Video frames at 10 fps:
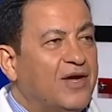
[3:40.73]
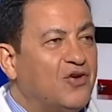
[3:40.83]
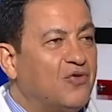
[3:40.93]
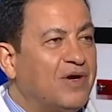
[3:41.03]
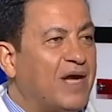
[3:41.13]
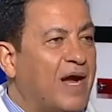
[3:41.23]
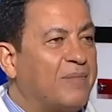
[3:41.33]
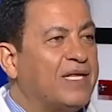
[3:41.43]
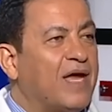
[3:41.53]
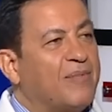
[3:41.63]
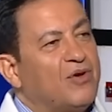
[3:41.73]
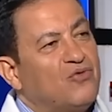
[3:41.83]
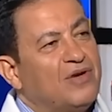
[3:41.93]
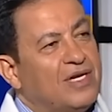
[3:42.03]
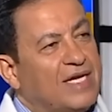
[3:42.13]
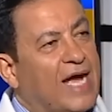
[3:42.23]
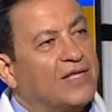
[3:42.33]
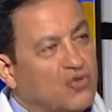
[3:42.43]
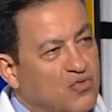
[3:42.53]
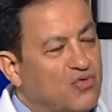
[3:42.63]
انه عم بيقول
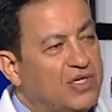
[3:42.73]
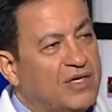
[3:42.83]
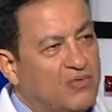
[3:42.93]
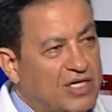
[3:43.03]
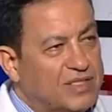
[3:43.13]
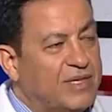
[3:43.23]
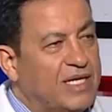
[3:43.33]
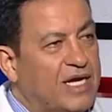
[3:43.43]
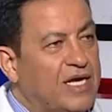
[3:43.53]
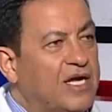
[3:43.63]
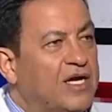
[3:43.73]
لعدو اللي هو حزب الله